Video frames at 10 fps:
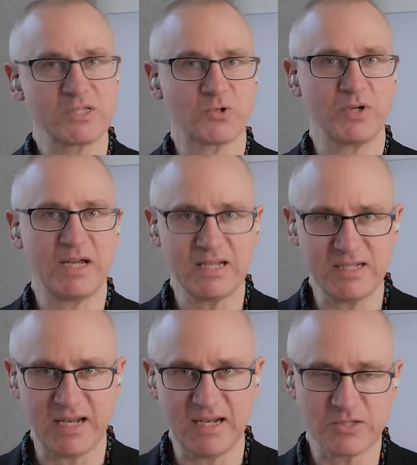einen ganz
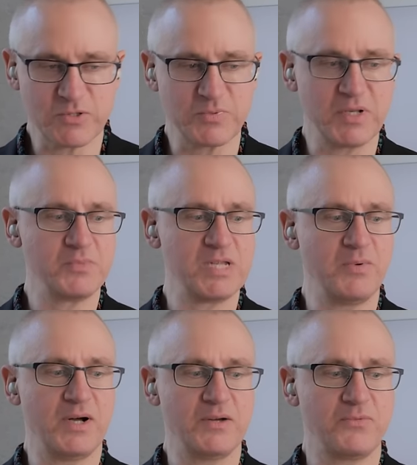konkreten Anlass, uns mit dem
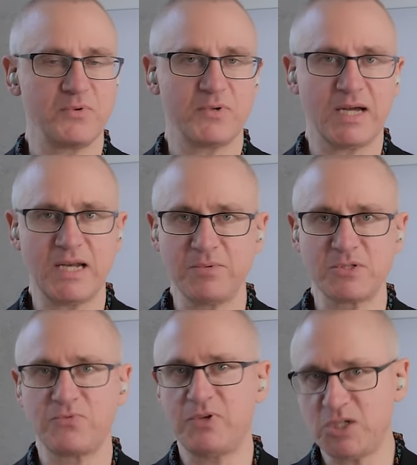Thema
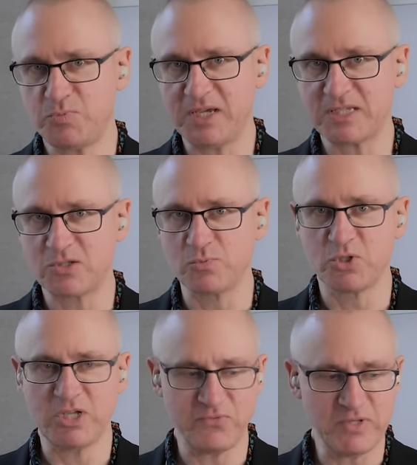Cannabis-Flashbacks zu
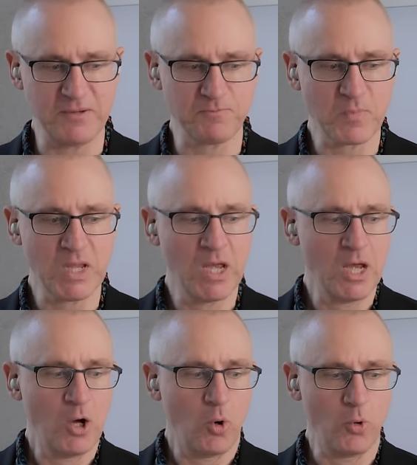beschäftigen.
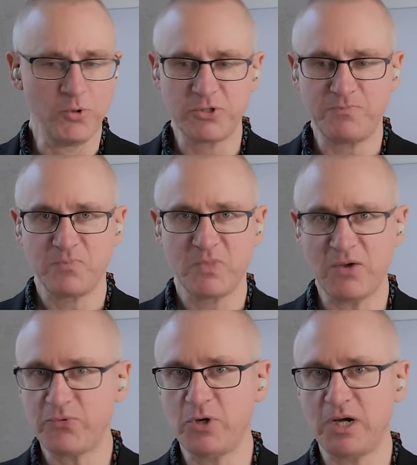Und
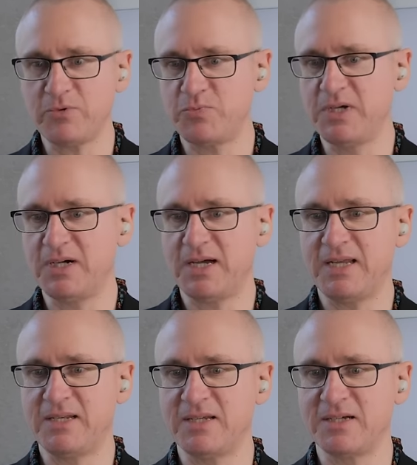dafür habe ich mir
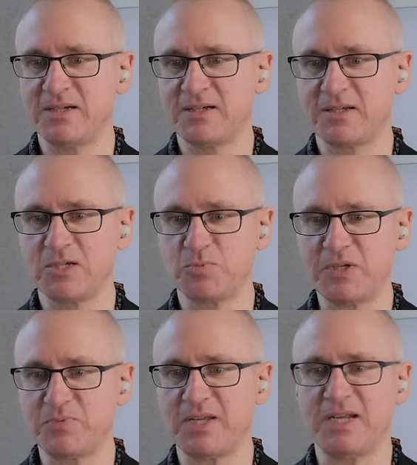einen äh,
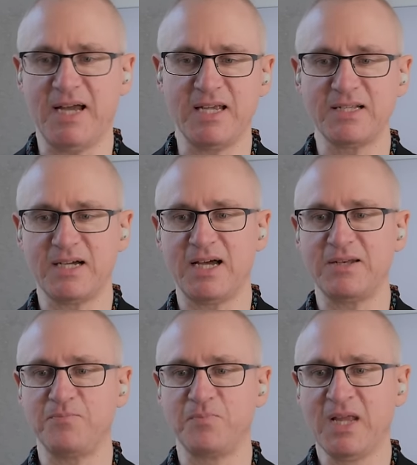Gesprächspartner
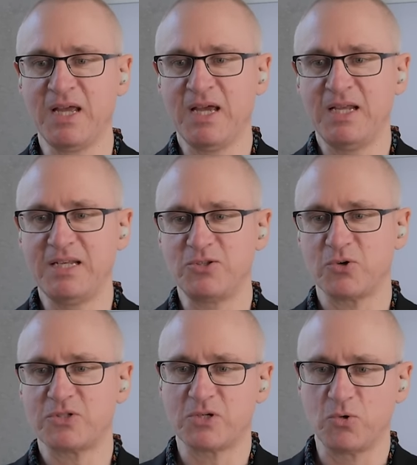eingeladen, den
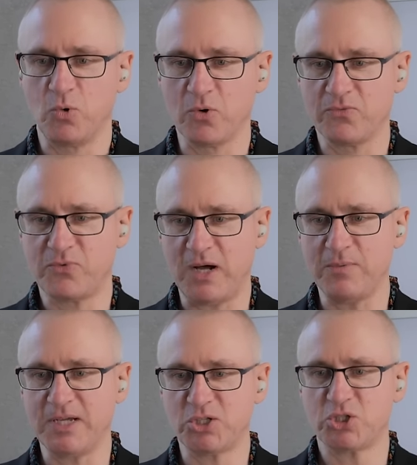Toxikologen
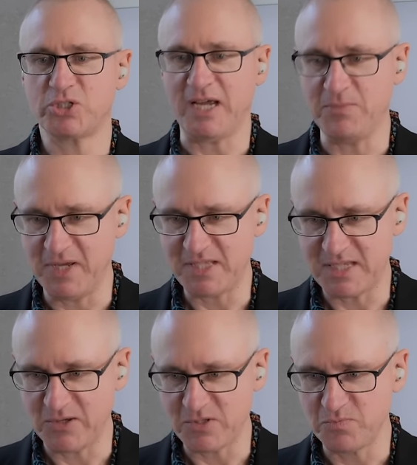Fabian
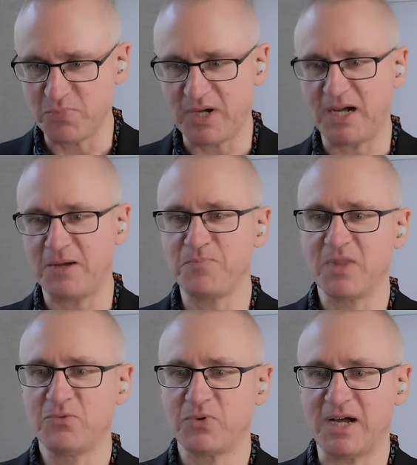Steinmetz, der uns ein
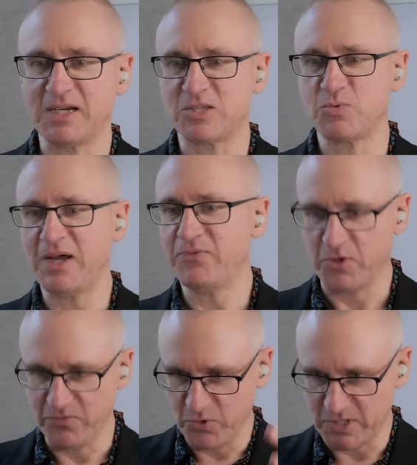paar Fragen dazu
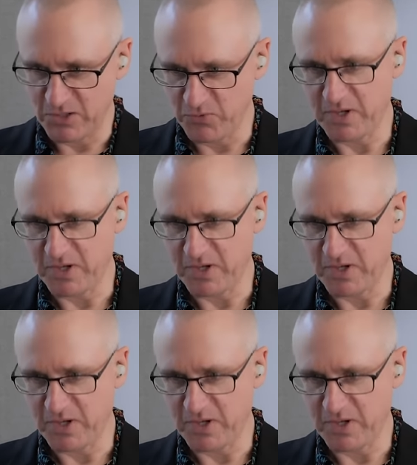beantworten wird. Hallo